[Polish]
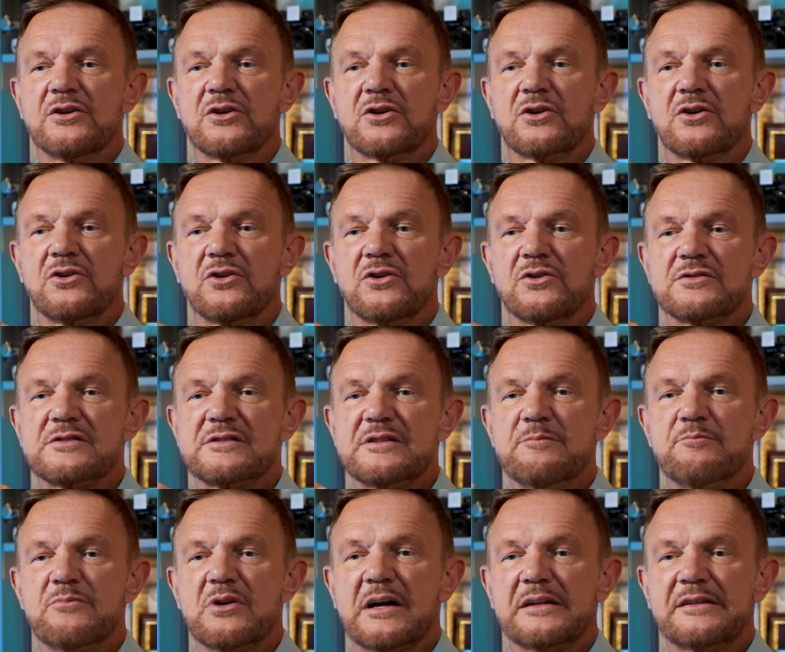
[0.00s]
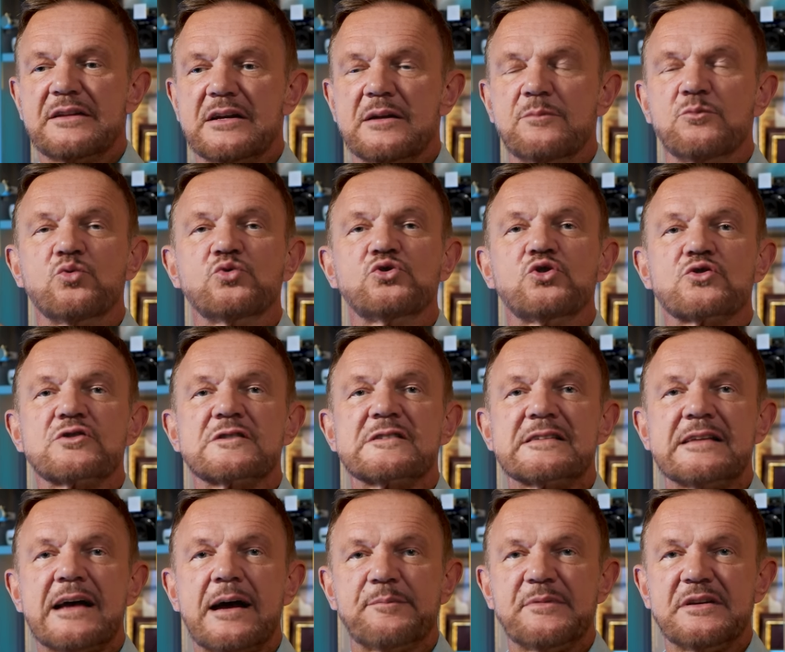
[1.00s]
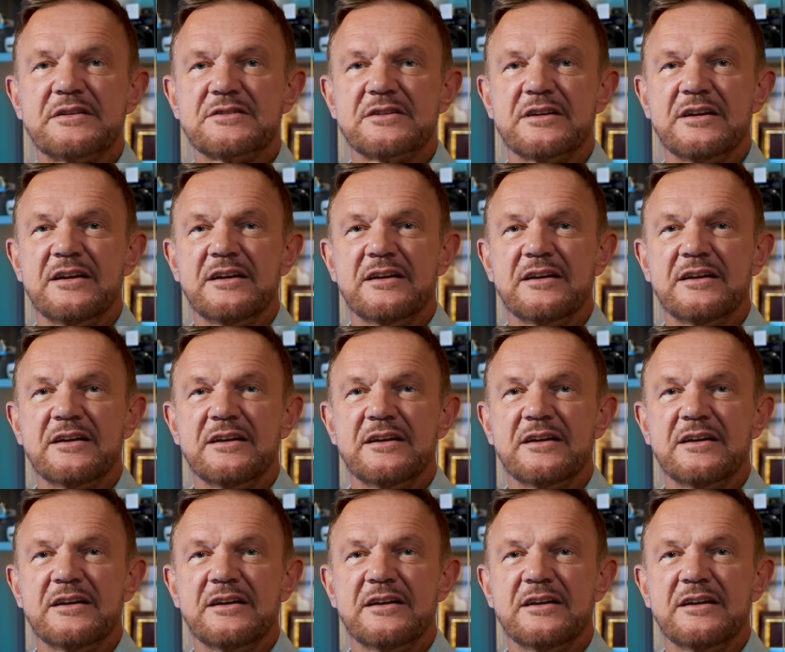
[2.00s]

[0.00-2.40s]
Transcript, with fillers: e, z tym bohaterem utożsamić.